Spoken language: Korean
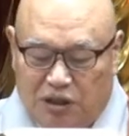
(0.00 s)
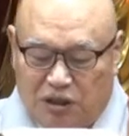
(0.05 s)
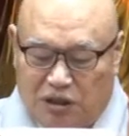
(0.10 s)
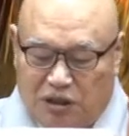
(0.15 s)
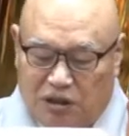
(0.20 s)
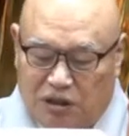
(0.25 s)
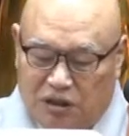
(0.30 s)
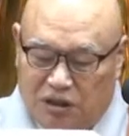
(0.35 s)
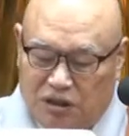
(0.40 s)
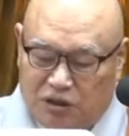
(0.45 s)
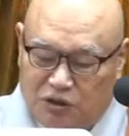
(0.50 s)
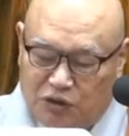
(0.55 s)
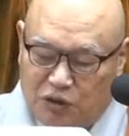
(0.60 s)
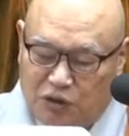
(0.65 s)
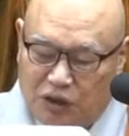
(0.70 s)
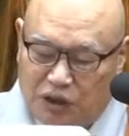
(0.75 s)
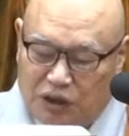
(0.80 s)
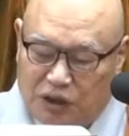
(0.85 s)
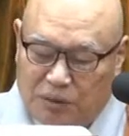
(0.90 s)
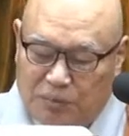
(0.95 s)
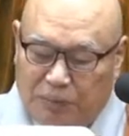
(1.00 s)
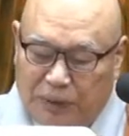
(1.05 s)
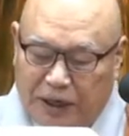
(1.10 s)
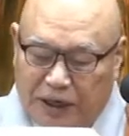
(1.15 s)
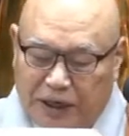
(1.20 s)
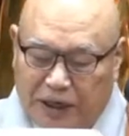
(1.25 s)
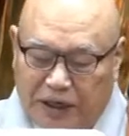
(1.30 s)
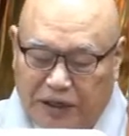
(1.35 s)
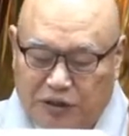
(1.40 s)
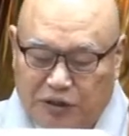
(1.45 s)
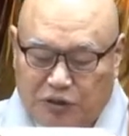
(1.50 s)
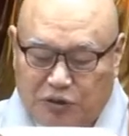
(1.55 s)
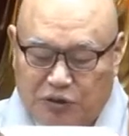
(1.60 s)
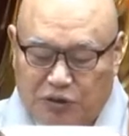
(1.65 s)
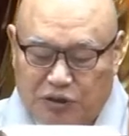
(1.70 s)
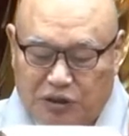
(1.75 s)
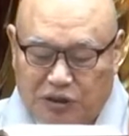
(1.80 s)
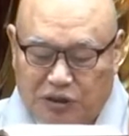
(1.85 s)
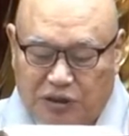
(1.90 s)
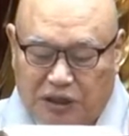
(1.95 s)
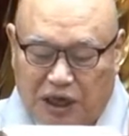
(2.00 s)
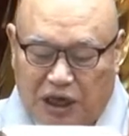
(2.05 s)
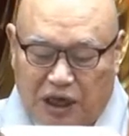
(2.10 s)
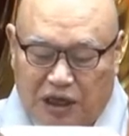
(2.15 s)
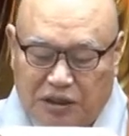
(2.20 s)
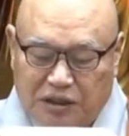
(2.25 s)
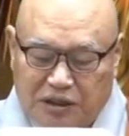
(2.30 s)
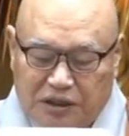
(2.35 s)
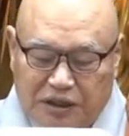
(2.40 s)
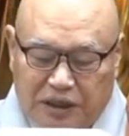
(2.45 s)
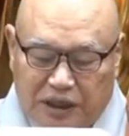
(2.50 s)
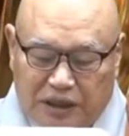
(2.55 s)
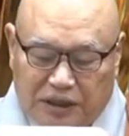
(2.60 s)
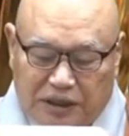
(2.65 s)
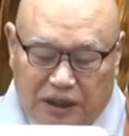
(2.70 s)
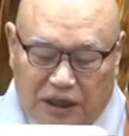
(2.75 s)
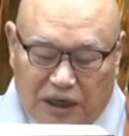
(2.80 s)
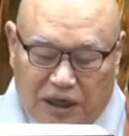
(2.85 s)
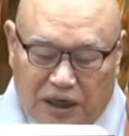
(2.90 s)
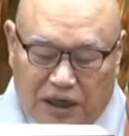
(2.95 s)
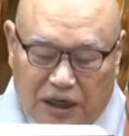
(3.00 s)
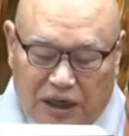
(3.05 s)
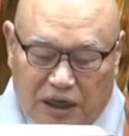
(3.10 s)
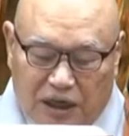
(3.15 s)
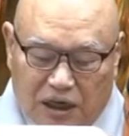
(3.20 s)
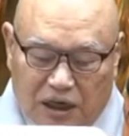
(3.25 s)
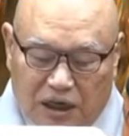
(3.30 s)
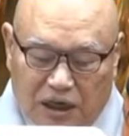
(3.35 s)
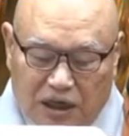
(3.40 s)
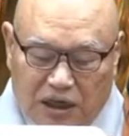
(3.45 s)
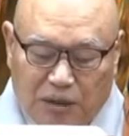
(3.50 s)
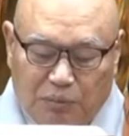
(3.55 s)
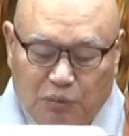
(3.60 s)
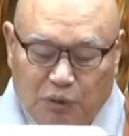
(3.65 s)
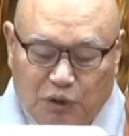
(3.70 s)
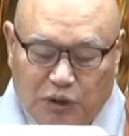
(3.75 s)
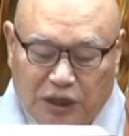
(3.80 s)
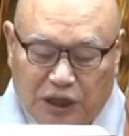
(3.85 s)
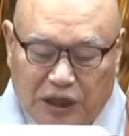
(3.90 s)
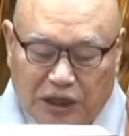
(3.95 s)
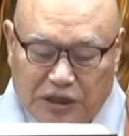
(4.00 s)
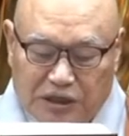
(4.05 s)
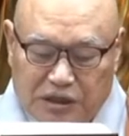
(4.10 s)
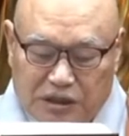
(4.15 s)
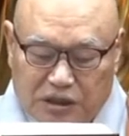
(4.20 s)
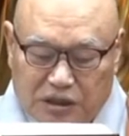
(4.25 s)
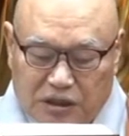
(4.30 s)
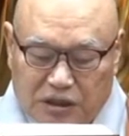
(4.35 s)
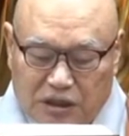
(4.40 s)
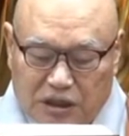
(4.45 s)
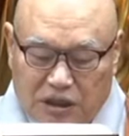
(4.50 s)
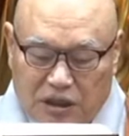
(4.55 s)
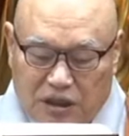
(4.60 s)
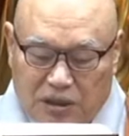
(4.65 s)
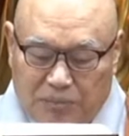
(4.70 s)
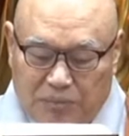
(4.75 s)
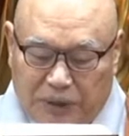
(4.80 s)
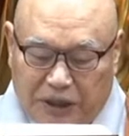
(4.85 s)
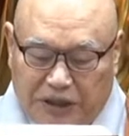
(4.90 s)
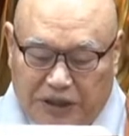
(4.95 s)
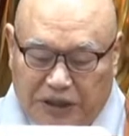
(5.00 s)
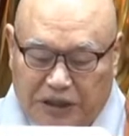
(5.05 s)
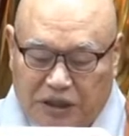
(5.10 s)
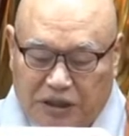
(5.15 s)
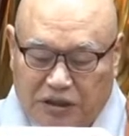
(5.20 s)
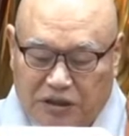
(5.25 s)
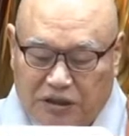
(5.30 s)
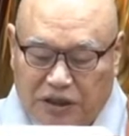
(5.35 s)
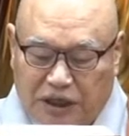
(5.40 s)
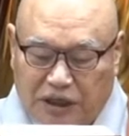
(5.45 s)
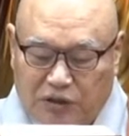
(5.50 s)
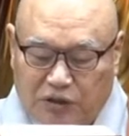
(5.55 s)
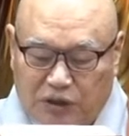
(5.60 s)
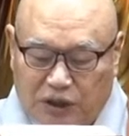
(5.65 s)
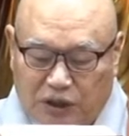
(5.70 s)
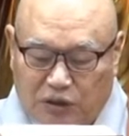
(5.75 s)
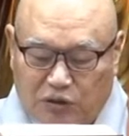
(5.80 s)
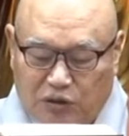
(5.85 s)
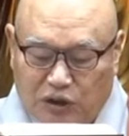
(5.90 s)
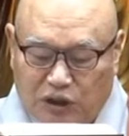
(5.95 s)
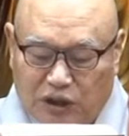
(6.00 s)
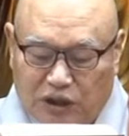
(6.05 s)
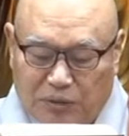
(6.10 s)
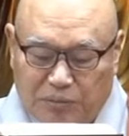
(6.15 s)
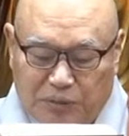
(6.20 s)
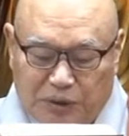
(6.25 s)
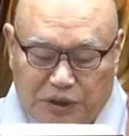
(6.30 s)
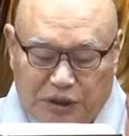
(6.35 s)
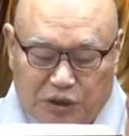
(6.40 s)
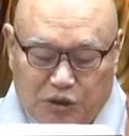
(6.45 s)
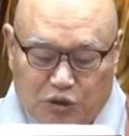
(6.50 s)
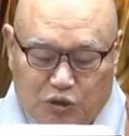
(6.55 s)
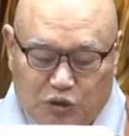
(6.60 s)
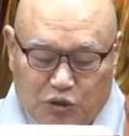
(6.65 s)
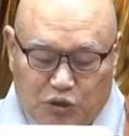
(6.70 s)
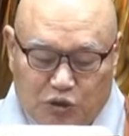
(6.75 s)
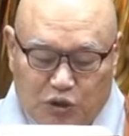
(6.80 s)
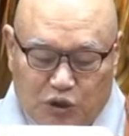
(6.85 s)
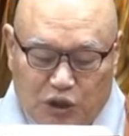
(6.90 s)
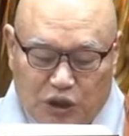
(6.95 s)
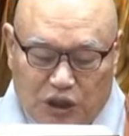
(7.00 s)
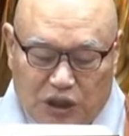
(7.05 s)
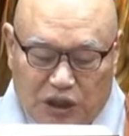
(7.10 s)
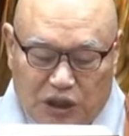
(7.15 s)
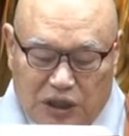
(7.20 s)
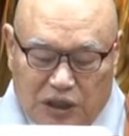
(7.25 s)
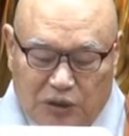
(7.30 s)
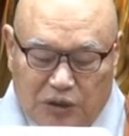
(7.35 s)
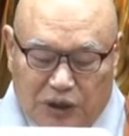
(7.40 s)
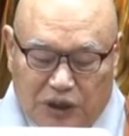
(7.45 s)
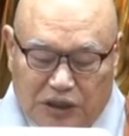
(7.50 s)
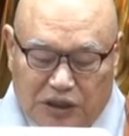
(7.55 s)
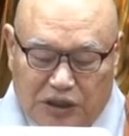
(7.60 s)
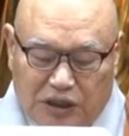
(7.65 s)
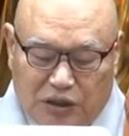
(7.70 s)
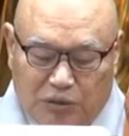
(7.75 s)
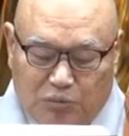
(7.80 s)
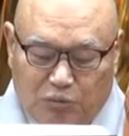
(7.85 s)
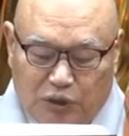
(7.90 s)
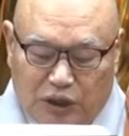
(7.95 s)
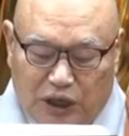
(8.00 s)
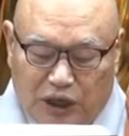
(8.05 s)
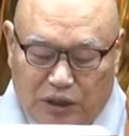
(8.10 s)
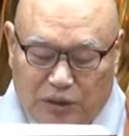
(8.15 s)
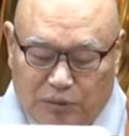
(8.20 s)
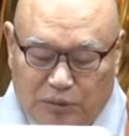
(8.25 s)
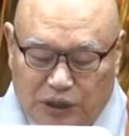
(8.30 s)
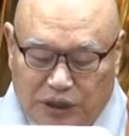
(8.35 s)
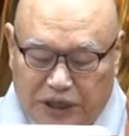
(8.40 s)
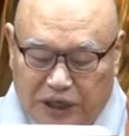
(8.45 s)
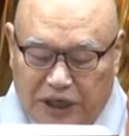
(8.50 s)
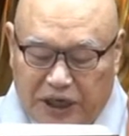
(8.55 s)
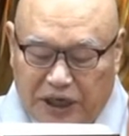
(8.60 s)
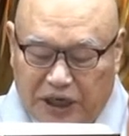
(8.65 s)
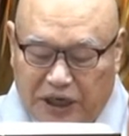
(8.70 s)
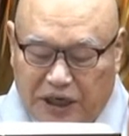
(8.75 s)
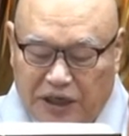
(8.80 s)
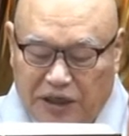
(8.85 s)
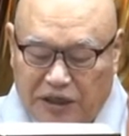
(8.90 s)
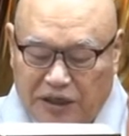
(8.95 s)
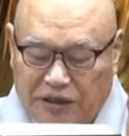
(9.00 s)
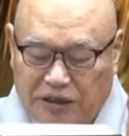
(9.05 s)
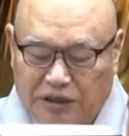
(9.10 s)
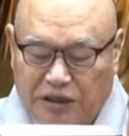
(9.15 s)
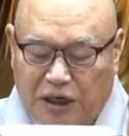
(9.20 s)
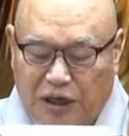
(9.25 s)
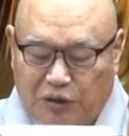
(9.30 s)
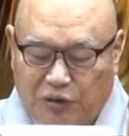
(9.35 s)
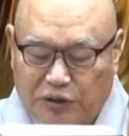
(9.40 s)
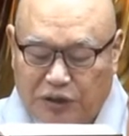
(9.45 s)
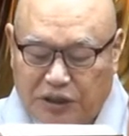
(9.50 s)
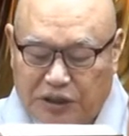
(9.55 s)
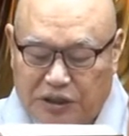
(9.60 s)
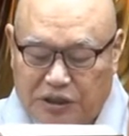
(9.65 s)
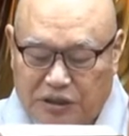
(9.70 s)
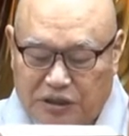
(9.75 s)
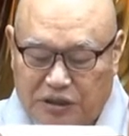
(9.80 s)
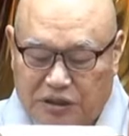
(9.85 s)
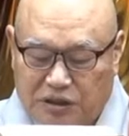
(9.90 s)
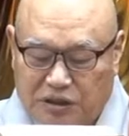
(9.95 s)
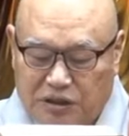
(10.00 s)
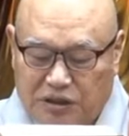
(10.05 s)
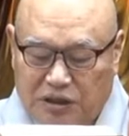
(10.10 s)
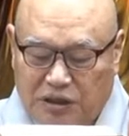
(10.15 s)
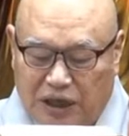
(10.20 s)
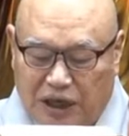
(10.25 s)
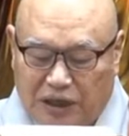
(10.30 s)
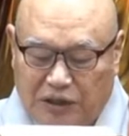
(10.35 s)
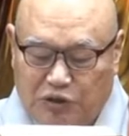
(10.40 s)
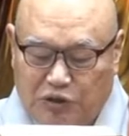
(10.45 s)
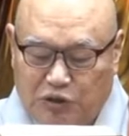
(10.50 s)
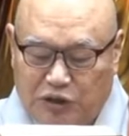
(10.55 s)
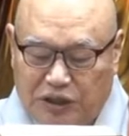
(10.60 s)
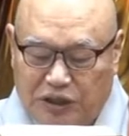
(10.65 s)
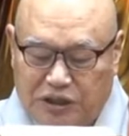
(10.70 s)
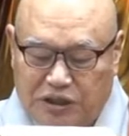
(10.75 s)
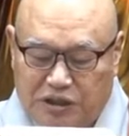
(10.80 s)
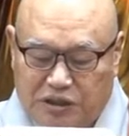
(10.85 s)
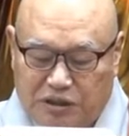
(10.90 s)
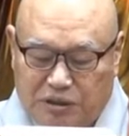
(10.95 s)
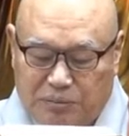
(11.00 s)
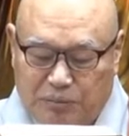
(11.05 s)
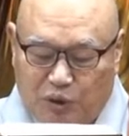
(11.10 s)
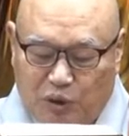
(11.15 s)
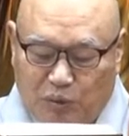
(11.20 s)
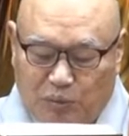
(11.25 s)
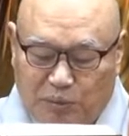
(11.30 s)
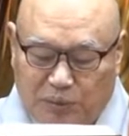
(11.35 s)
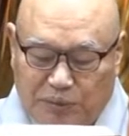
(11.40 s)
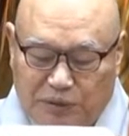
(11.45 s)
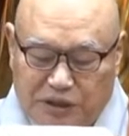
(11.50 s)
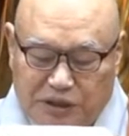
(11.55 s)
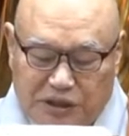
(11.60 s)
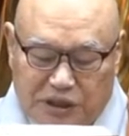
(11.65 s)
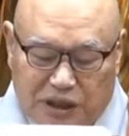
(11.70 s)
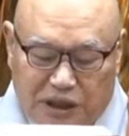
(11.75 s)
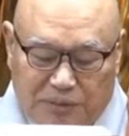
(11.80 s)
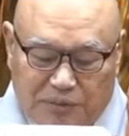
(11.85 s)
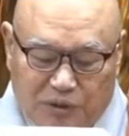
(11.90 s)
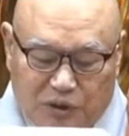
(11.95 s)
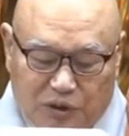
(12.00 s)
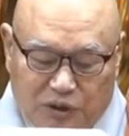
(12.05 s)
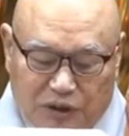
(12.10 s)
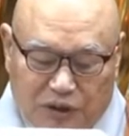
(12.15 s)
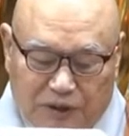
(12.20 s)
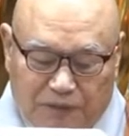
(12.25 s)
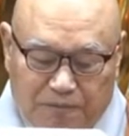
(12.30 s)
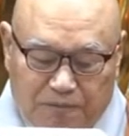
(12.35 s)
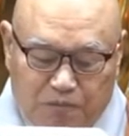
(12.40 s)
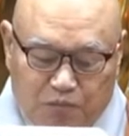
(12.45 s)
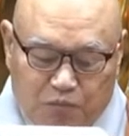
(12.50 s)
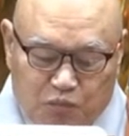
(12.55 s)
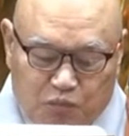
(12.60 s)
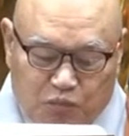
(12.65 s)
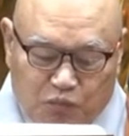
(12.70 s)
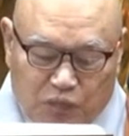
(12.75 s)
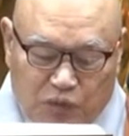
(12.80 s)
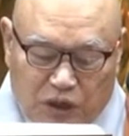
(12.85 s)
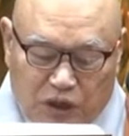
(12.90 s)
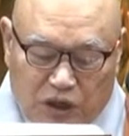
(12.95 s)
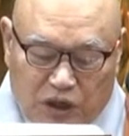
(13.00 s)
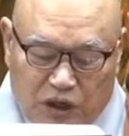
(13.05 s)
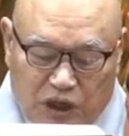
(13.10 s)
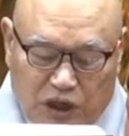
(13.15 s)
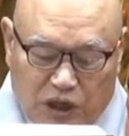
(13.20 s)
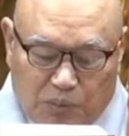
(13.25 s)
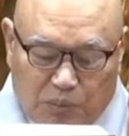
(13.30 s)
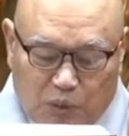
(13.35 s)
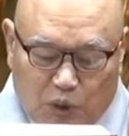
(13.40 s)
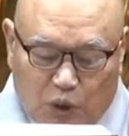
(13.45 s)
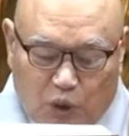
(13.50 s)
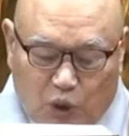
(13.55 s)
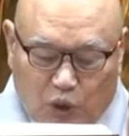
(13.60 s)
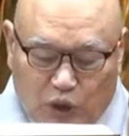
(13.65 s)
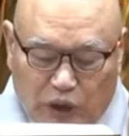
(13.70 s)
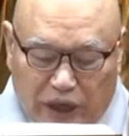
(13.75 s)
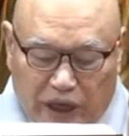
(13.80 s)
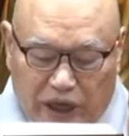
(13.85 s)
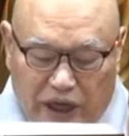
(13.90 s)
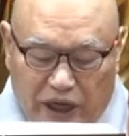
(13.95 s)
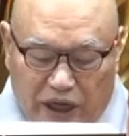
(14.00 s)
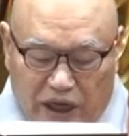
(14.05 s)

어, 소리를 발해가지고서 다 듣게 한다. 일모단에서 백천억 나이타 그의 미진수 이와 같은 무량 열애가 그 가운데서 안주해서 묘복을 사람이라다. 일모공 내